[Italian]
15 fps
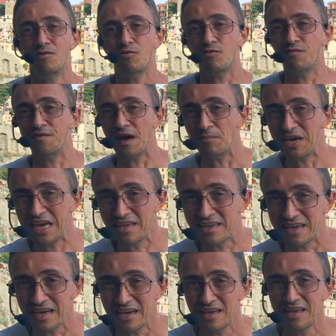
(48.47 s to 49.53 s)

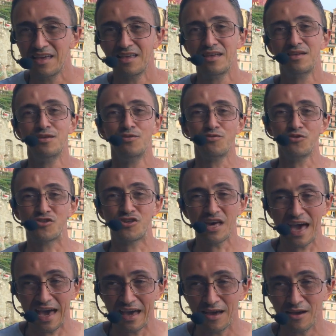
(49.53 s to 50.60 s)
Ovviamente non
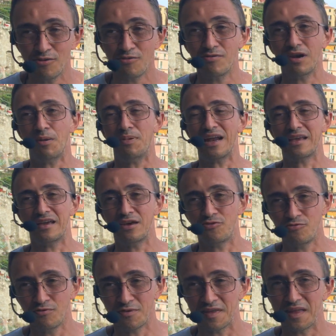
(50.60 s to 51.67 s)
c'è una parte
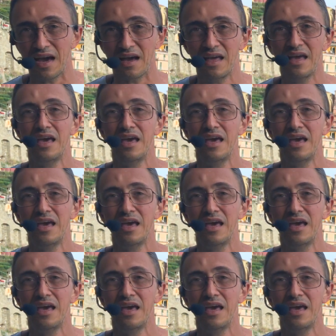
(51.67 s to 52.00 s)
giusta